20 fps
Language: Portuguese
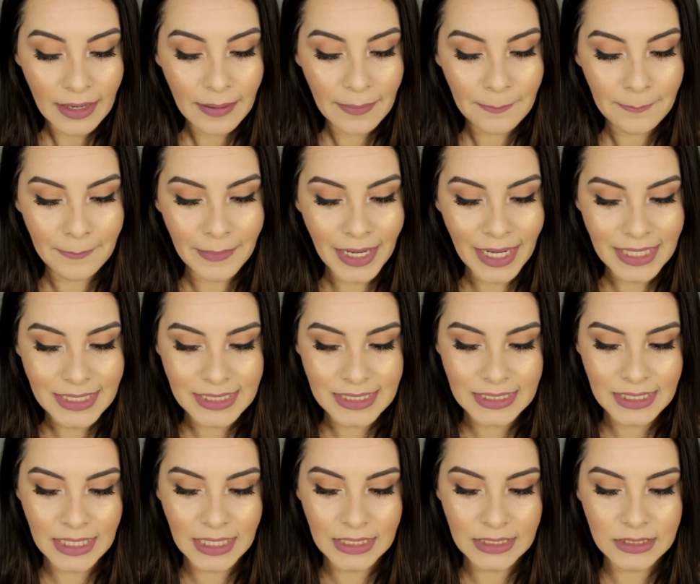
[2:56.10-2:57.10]

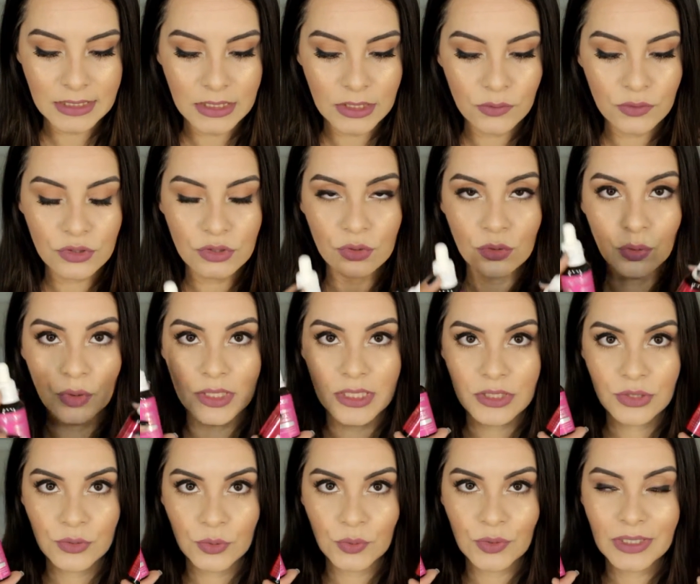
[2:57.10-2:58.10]
Mas entre os
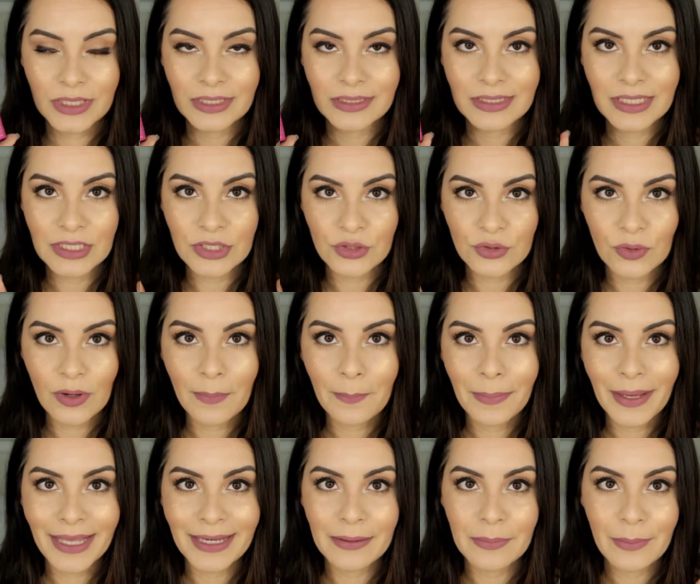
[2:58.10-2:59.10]
dois, o que deixou a
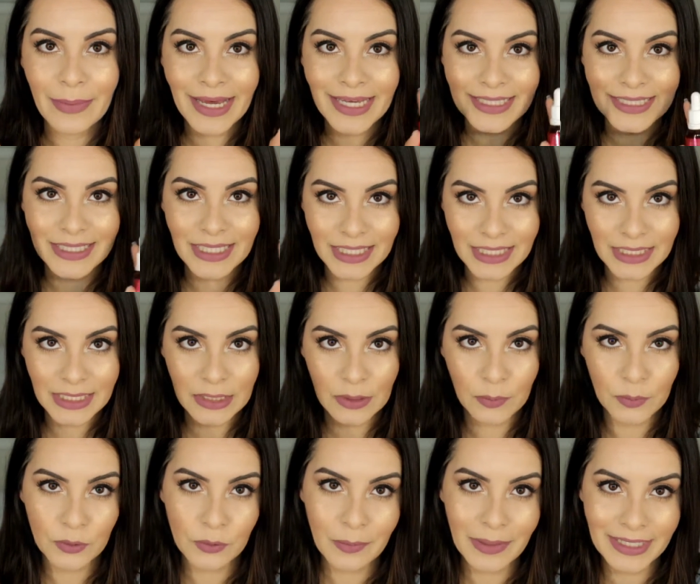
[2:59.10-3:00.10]
pele mais sequinha
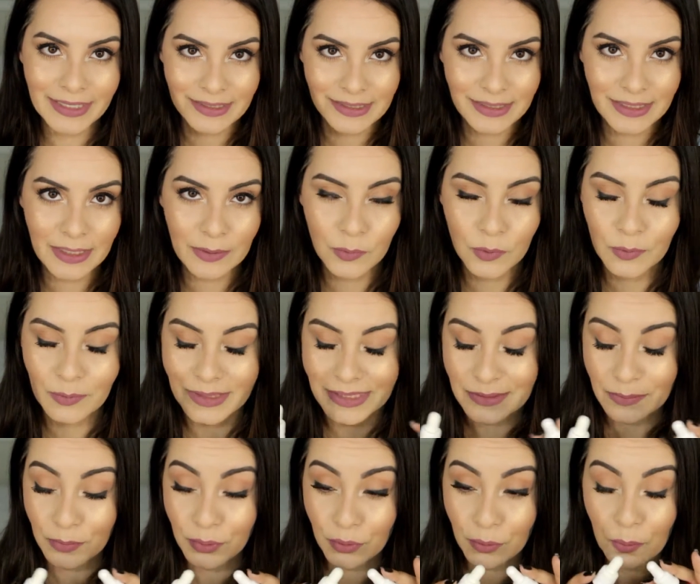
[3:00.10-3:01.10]
por mais tempo, mas por